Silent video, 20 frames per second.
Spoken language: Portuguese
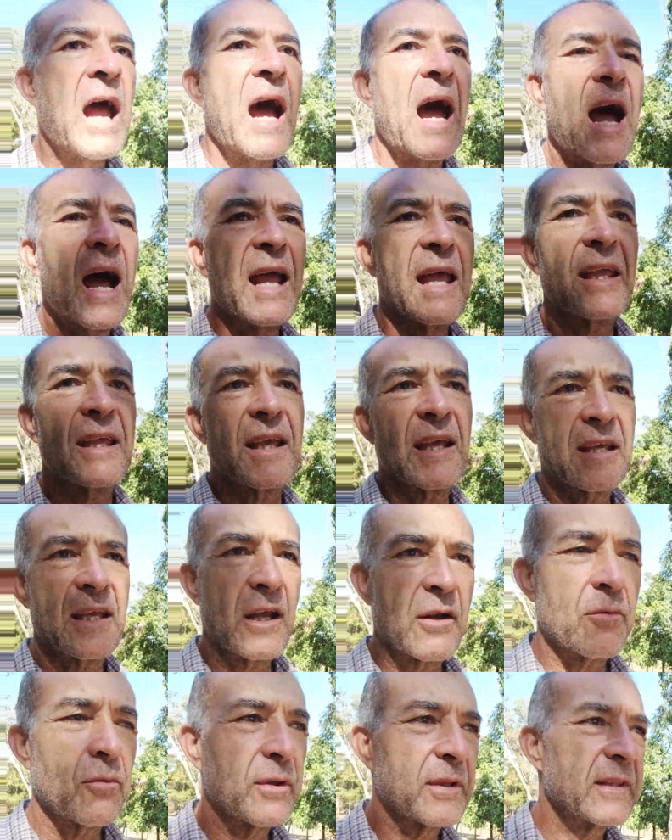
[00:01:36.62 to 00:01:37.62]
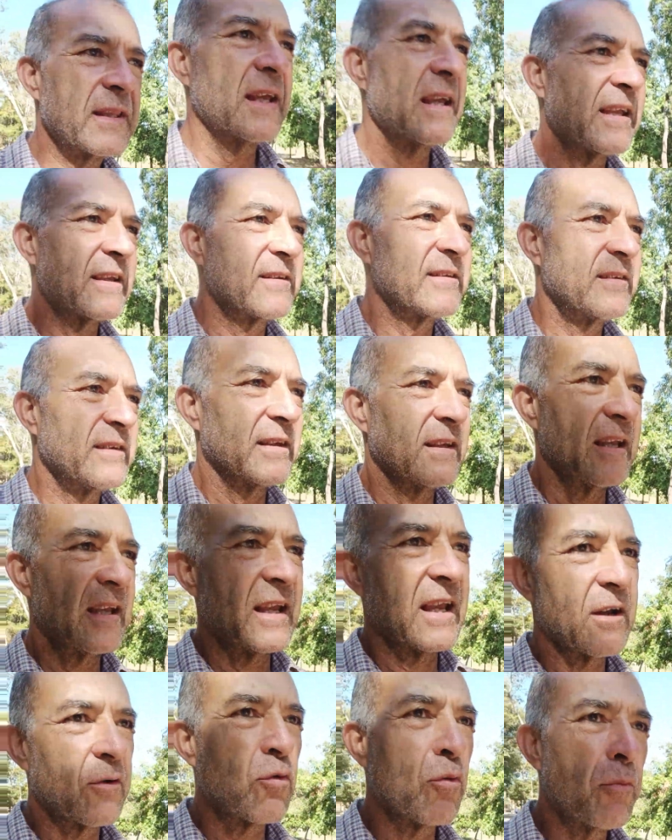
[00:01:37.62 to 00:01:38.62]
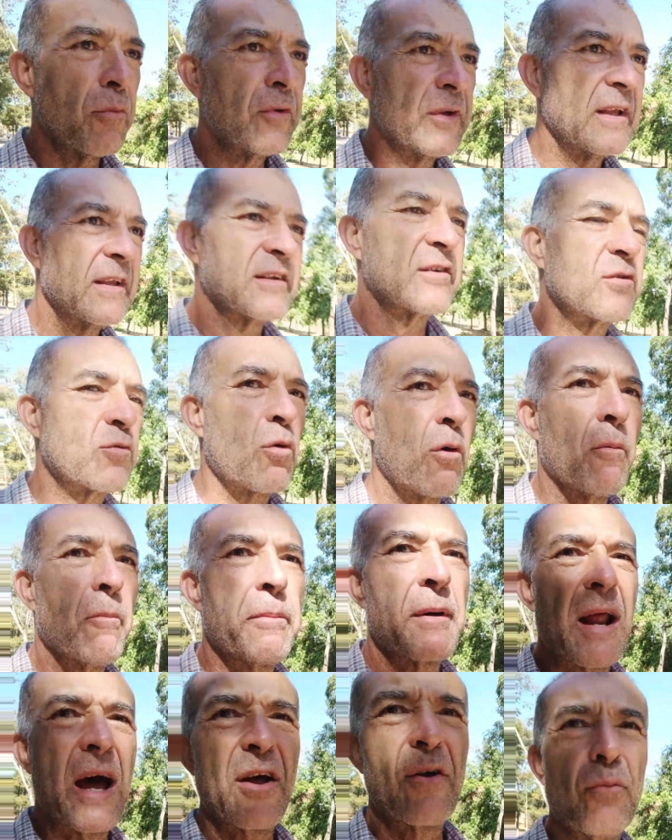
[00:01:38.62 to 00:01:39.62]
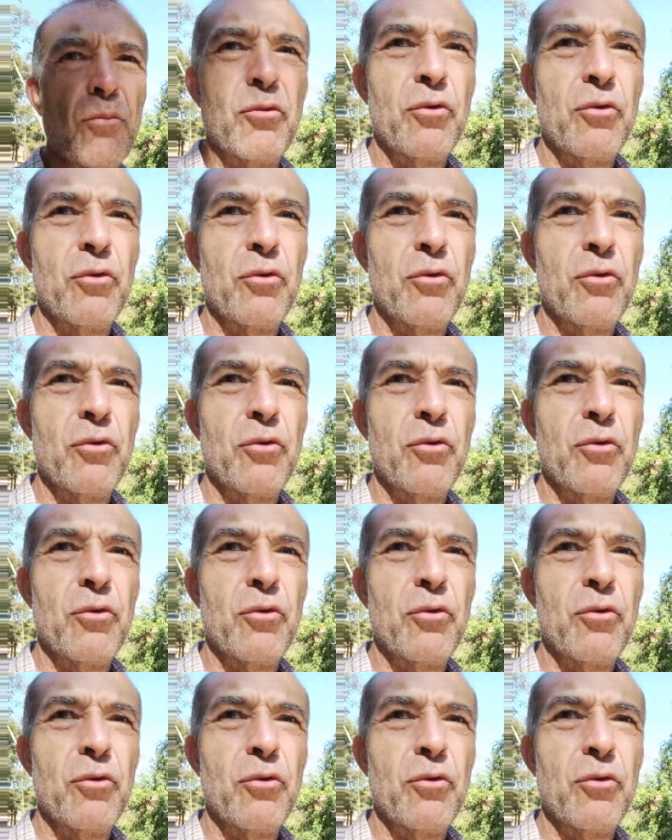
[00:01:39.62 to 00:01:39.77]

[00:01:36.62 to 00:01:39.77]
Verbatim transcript: Aí o que, que acontece? É, como eles compraram